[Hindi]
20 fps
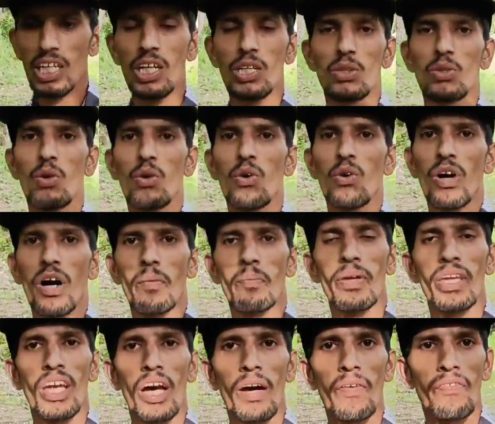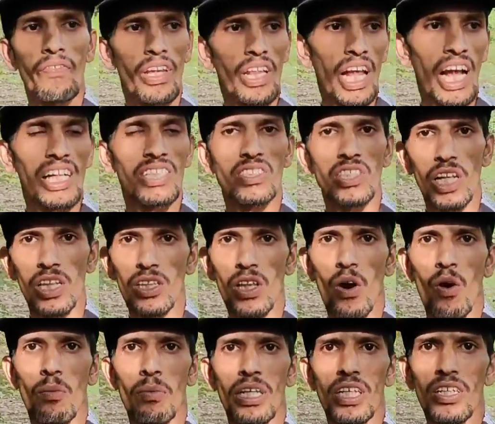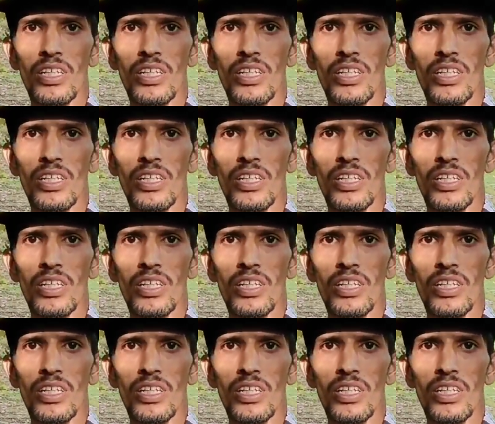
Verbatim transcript: तो अभी आप फिलहाल चलता हूँ मैं